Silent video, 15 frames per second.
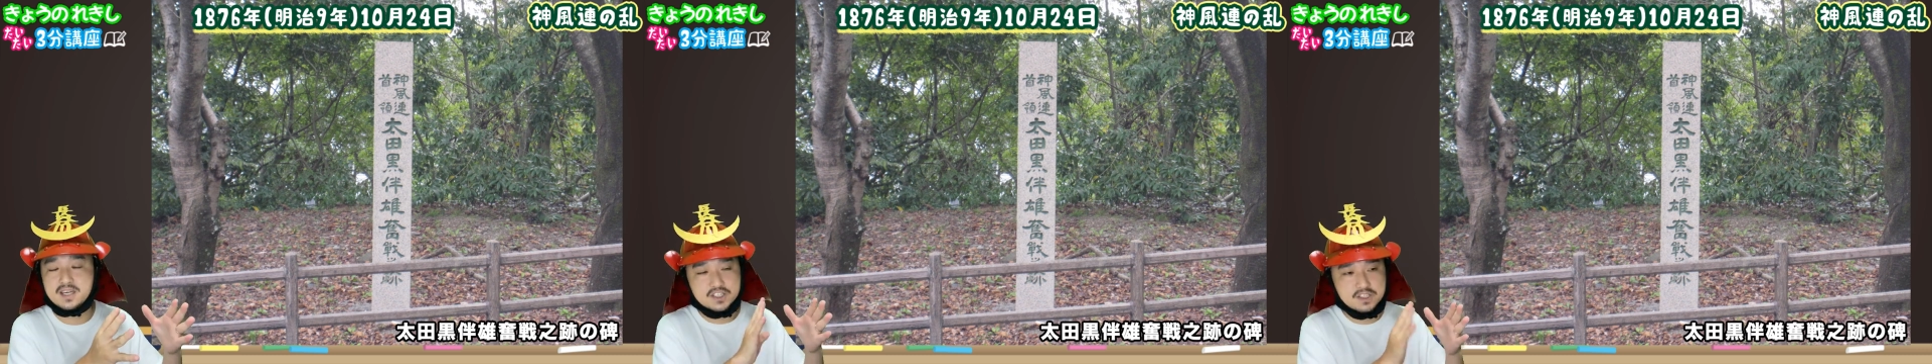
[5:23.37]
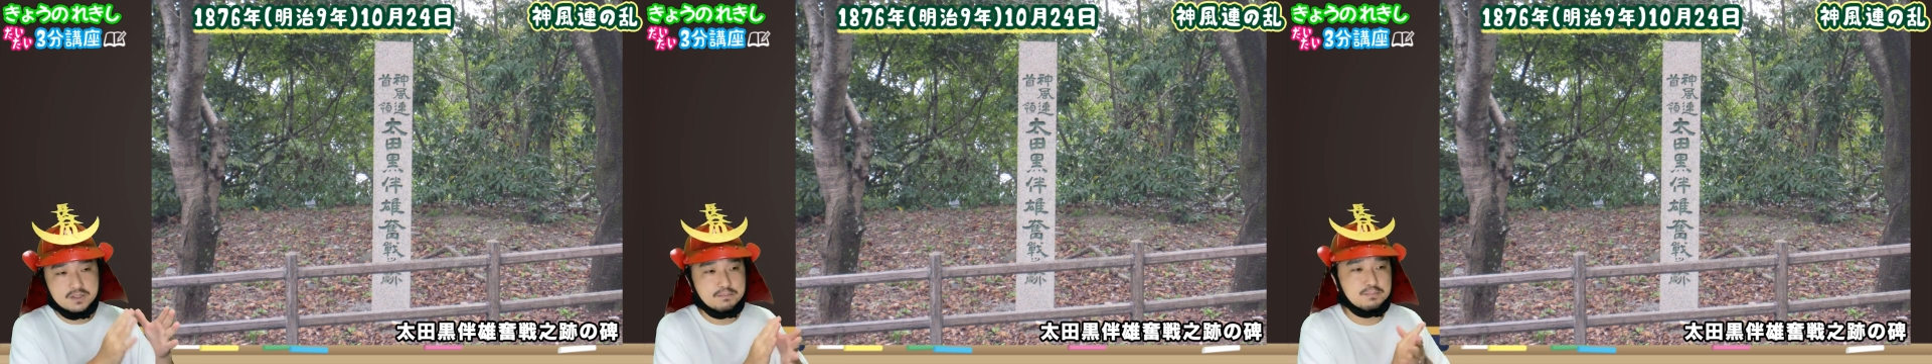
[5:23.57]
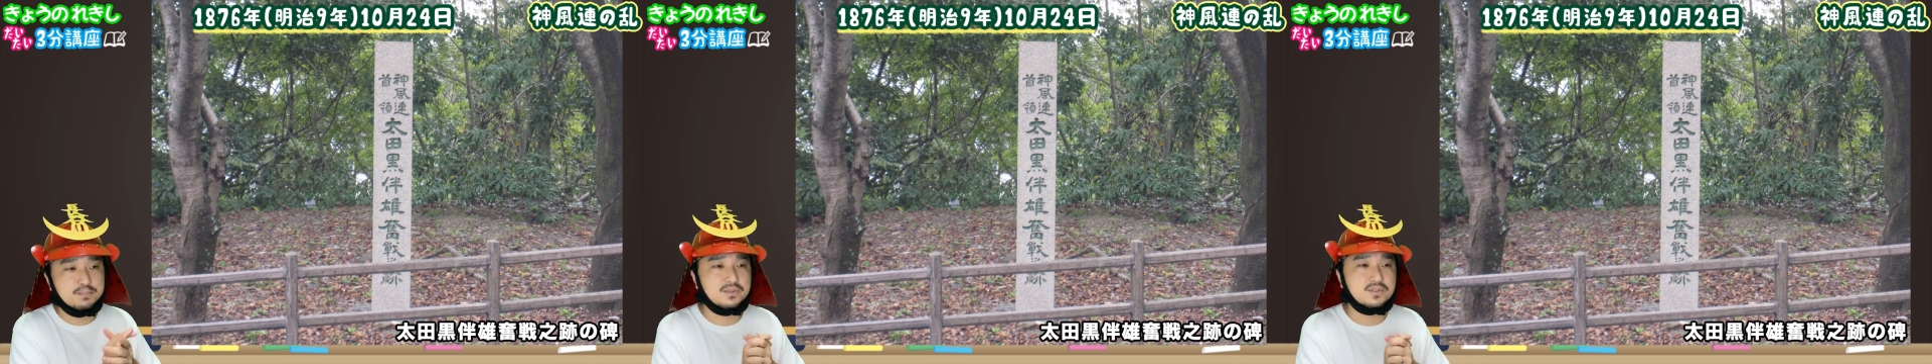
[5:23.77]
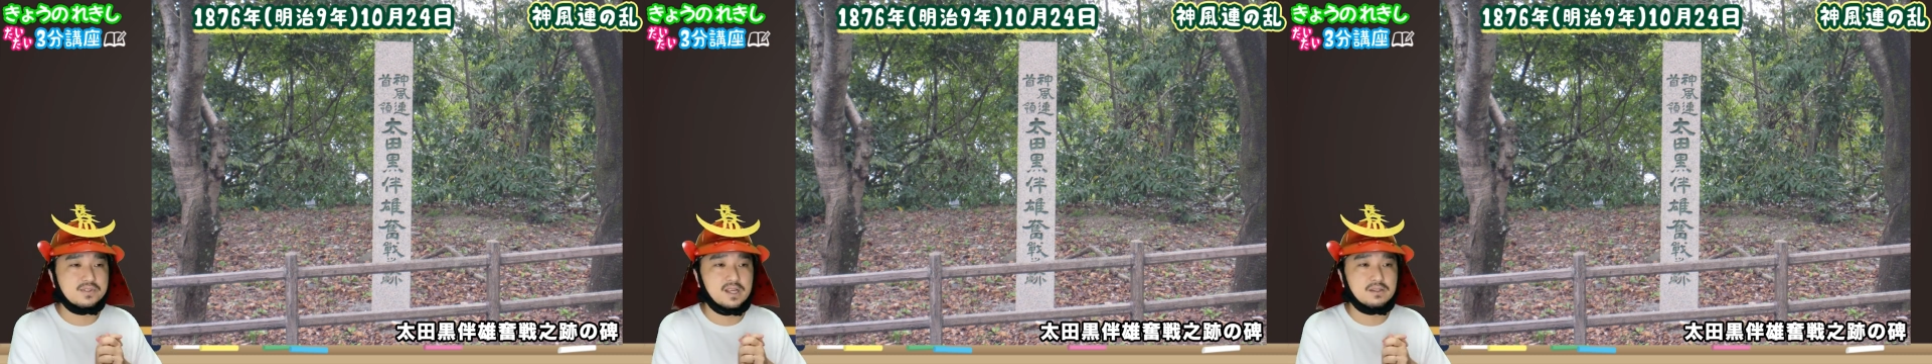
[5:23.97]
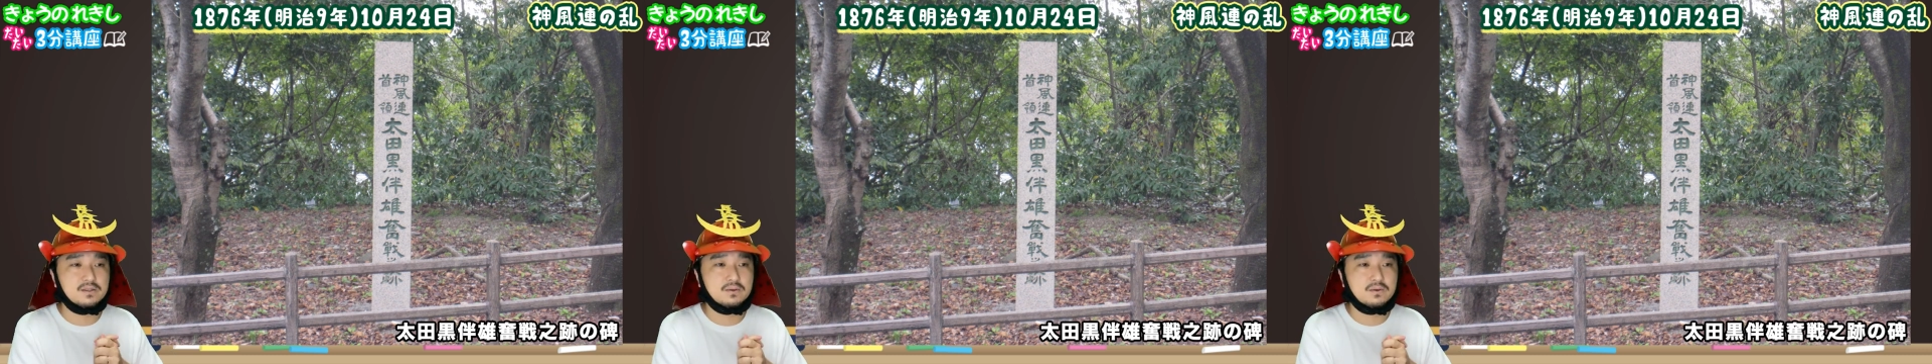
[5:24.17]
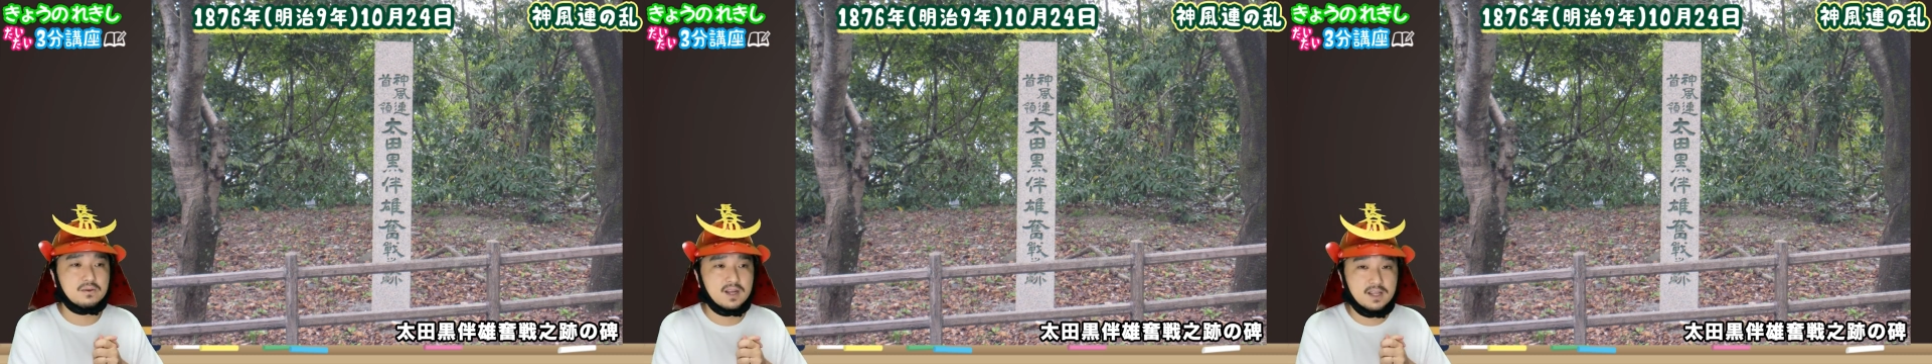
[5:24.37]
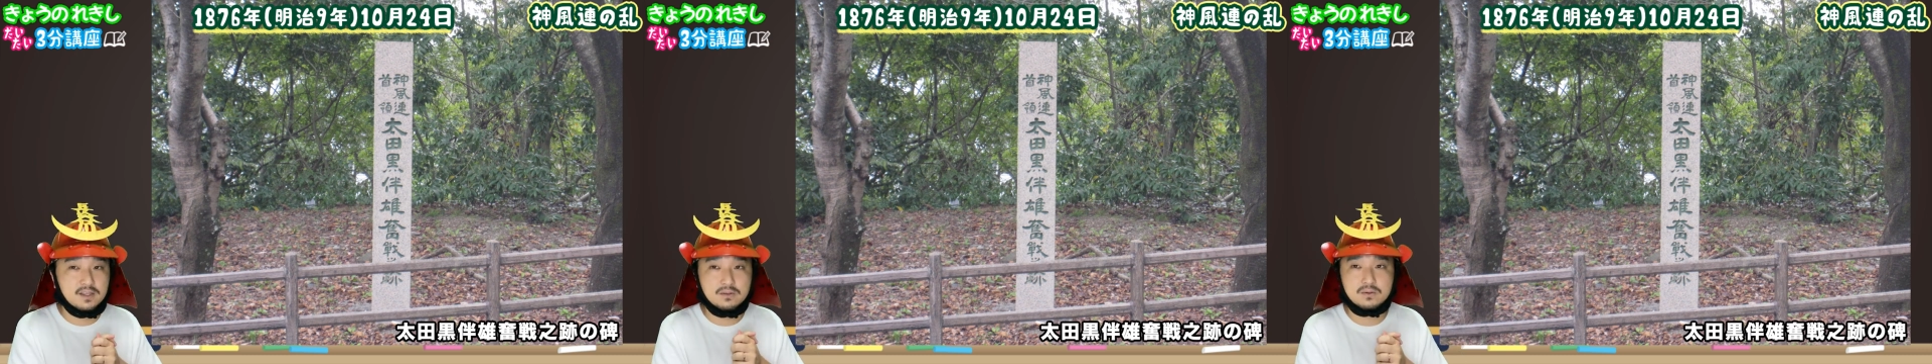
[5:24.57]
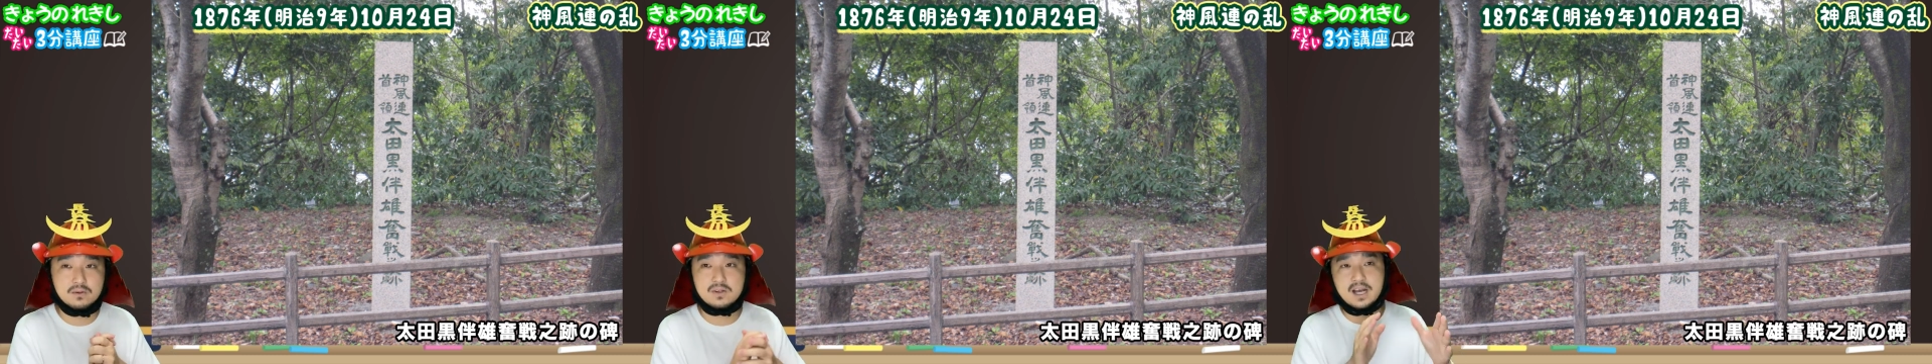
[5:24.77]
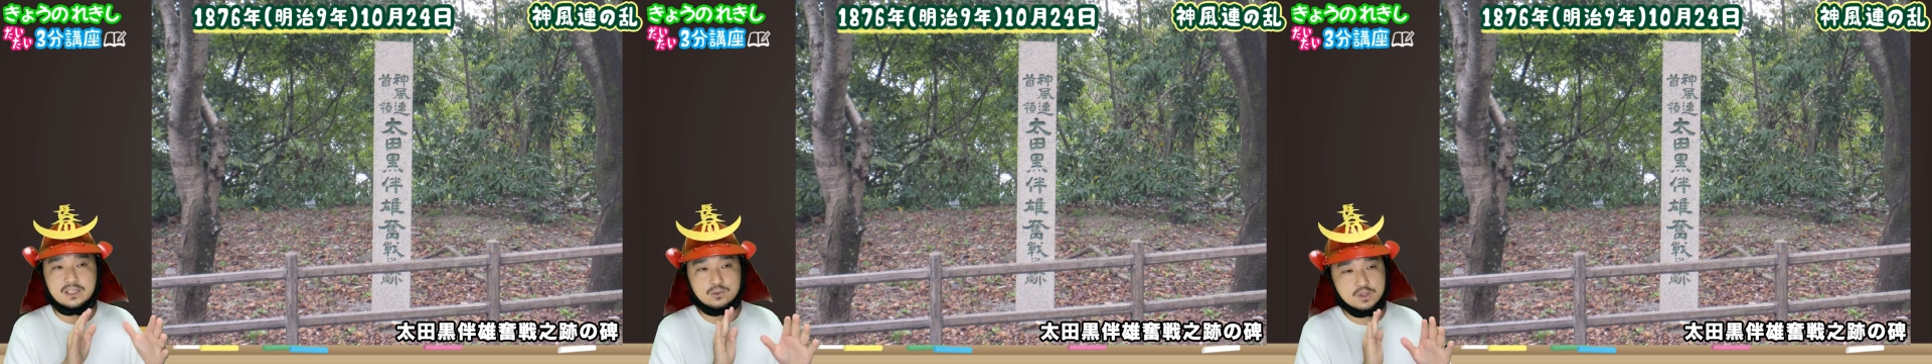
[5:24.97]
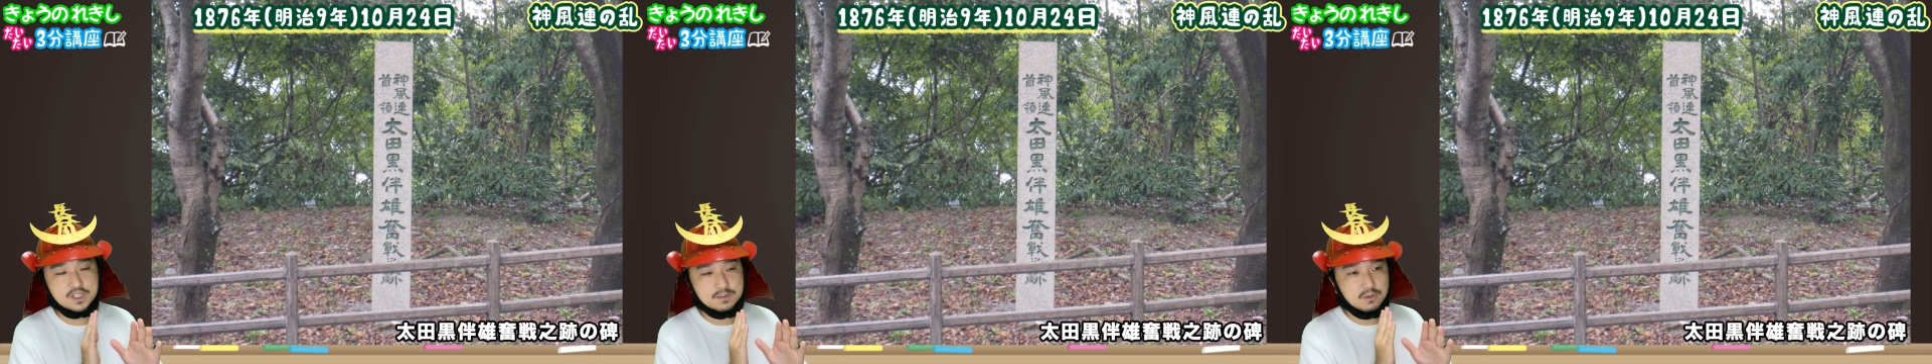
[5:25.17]
新風連の乱の
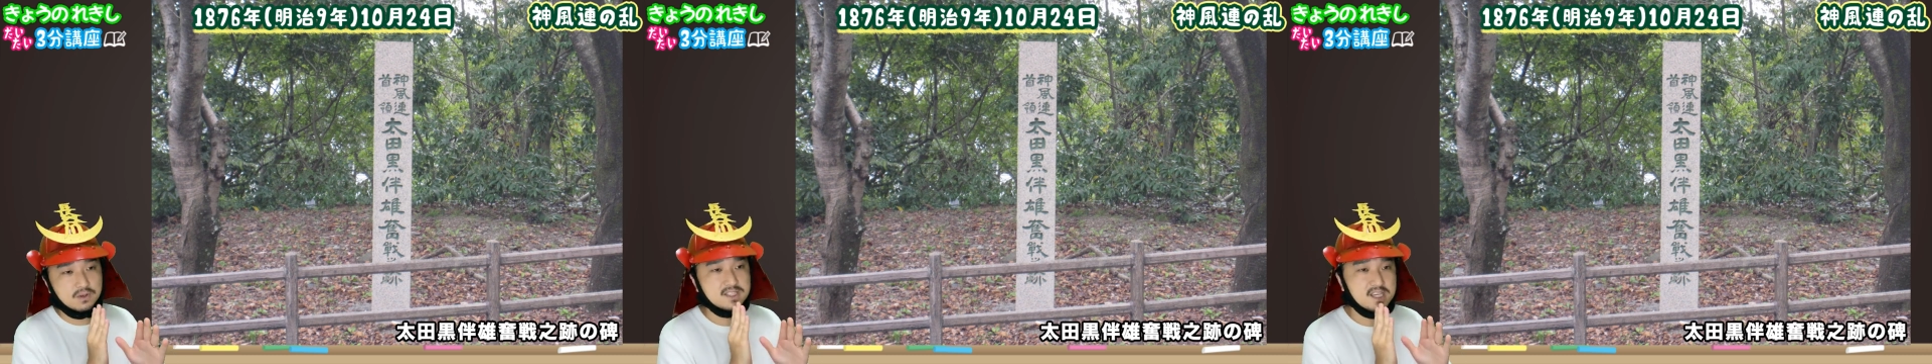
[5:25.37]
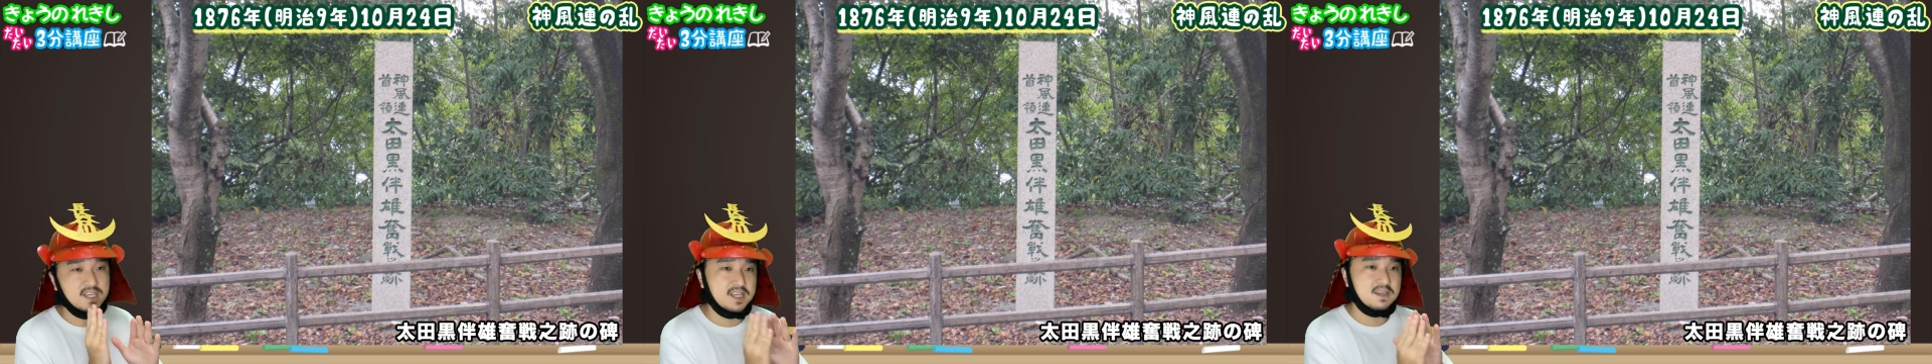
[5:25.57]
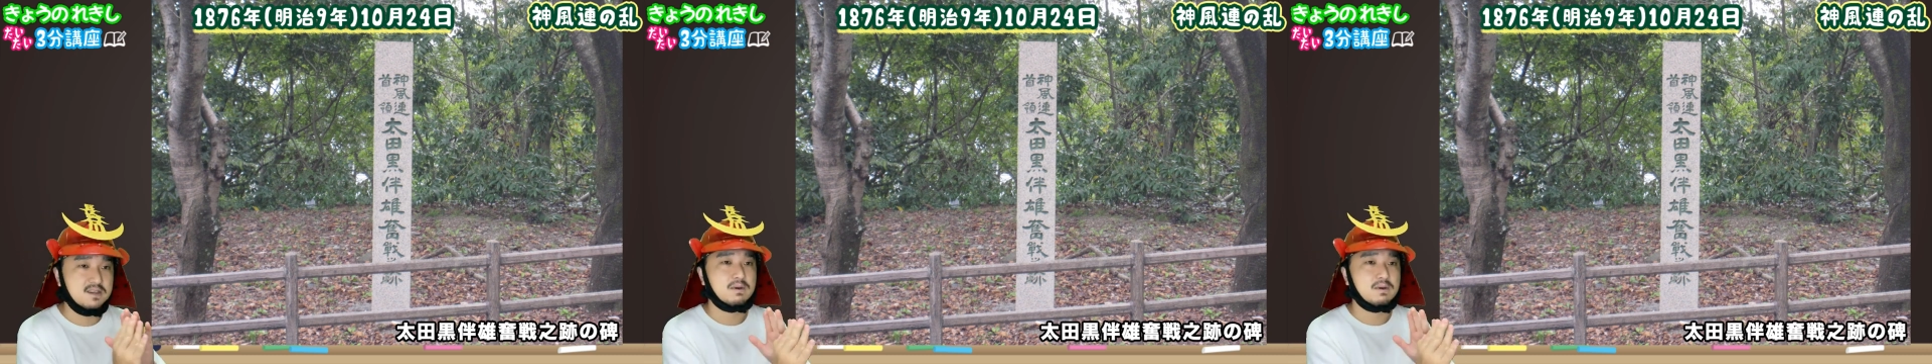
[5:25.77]
跡地もぜひ